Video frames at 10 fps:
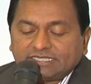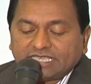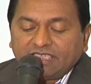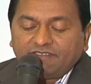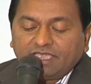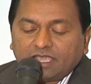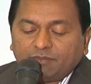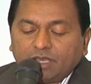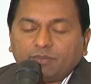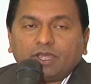సేవే
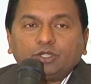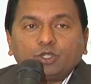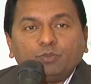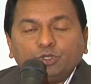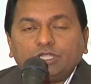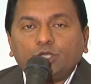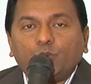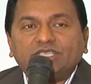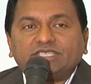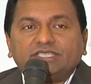గమ్యం అంటూ
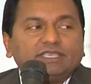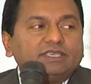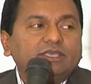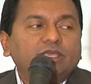ముందడుగు వేసింది